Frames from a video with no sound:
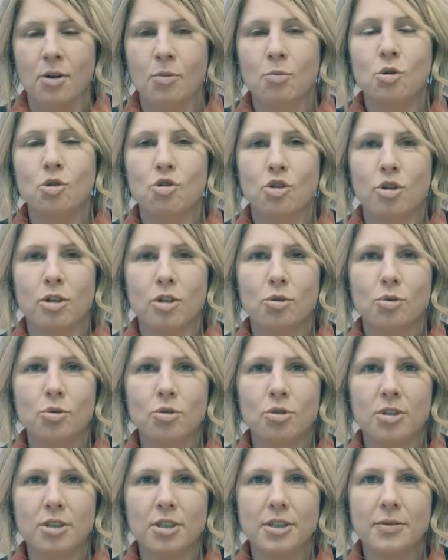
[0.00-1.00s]
Buongiorno a
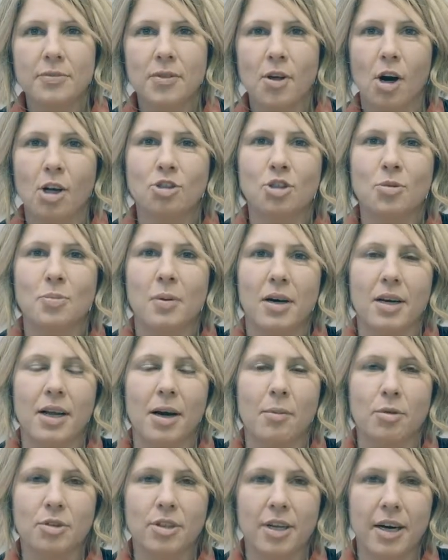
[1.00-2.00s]
tutti, oggi
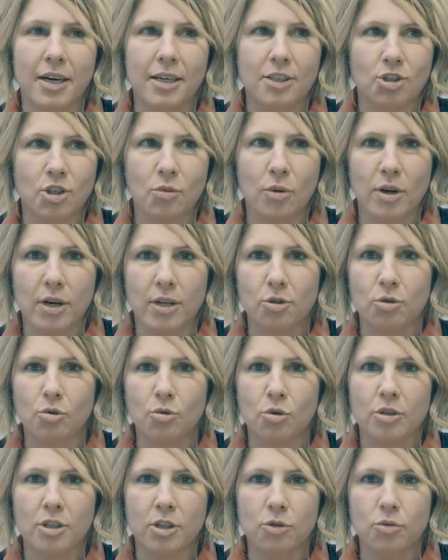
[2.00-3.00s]
parliamo della legge
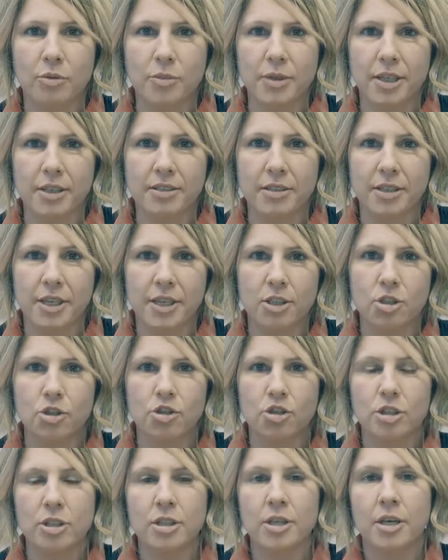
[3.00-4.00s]
41 del
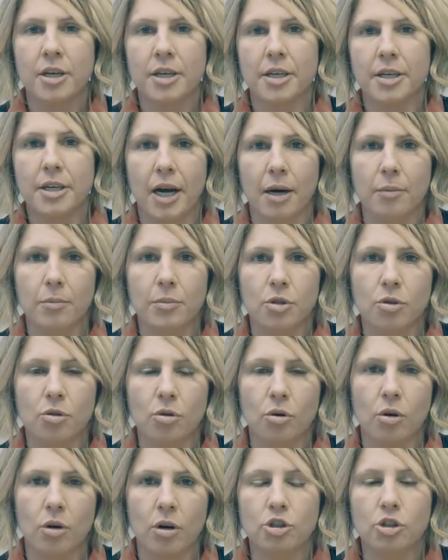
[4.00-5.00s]
2016 in
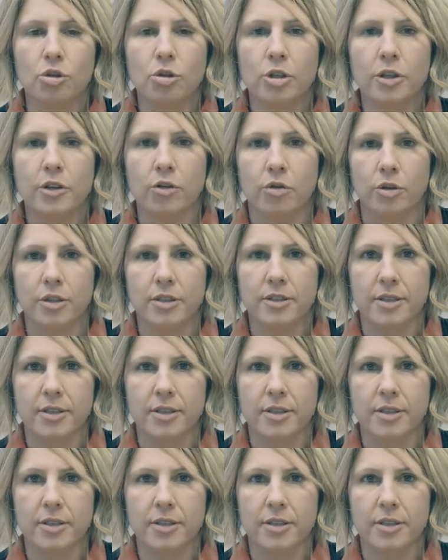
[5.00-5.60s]
ambito circolazione